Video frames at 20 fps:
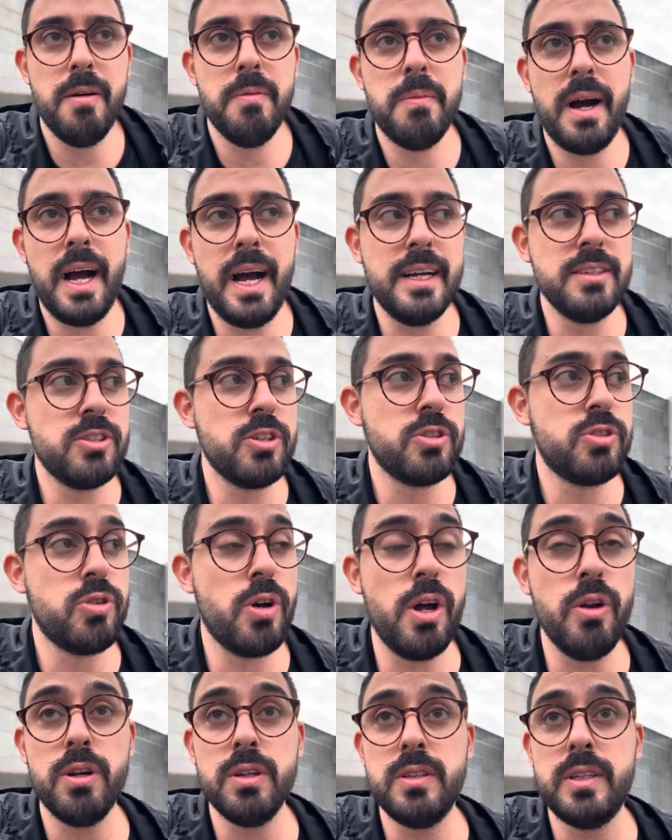Mas eu só
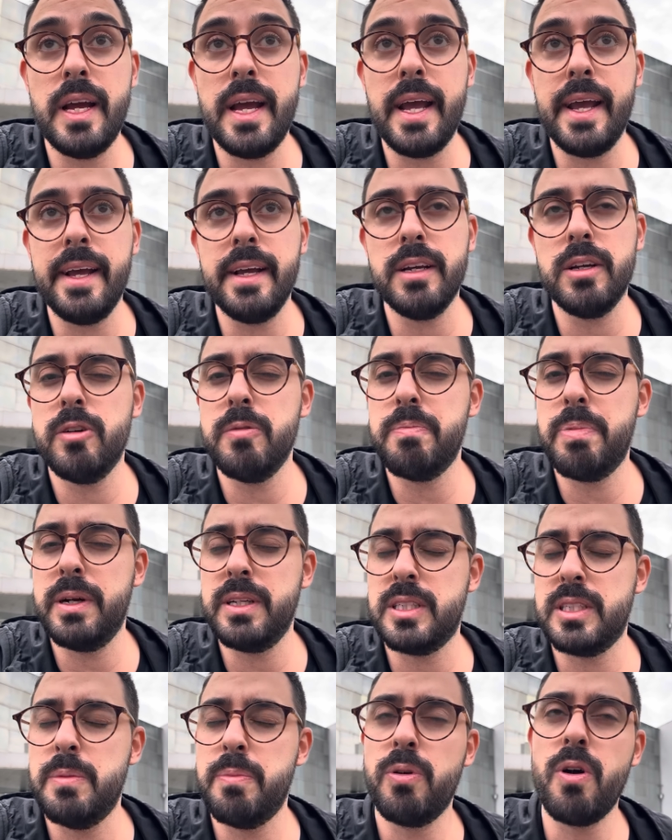anotei, por
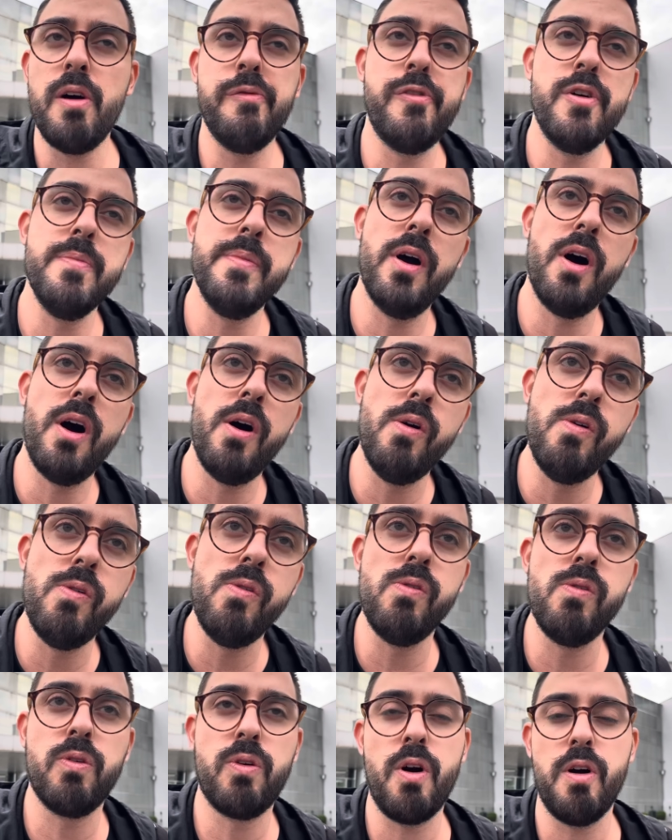exemplo, qual foi meu
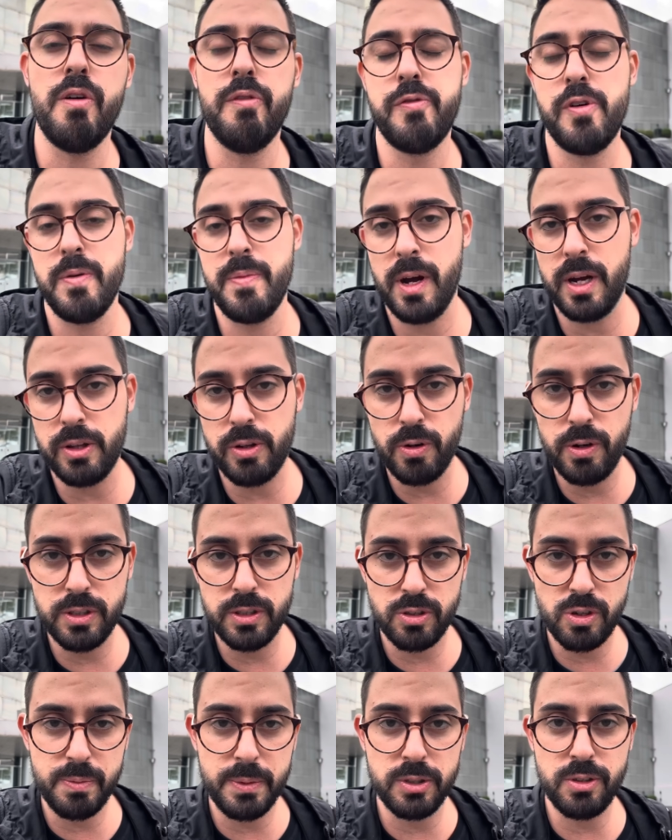A1, qual foi meu A2,
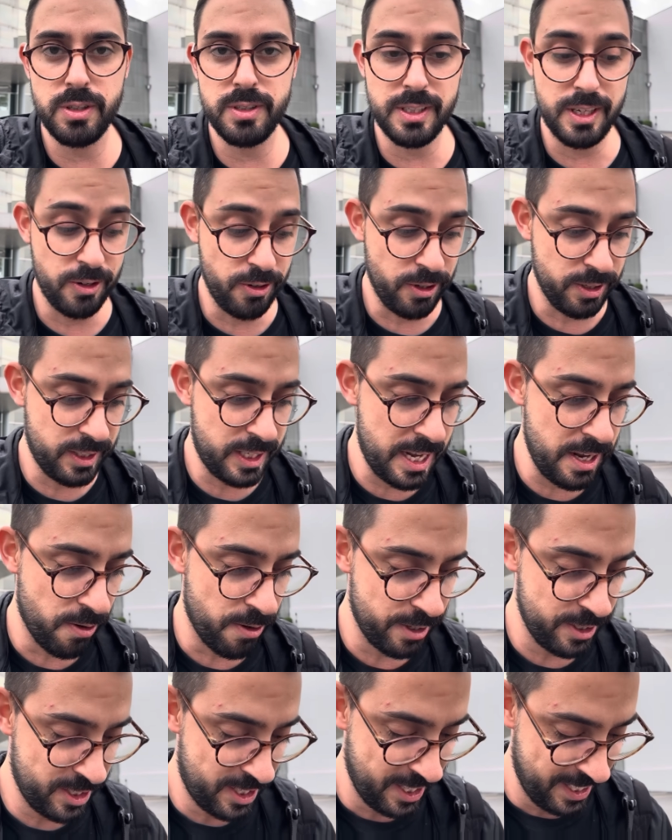algumas coisas assim. Anotei onde?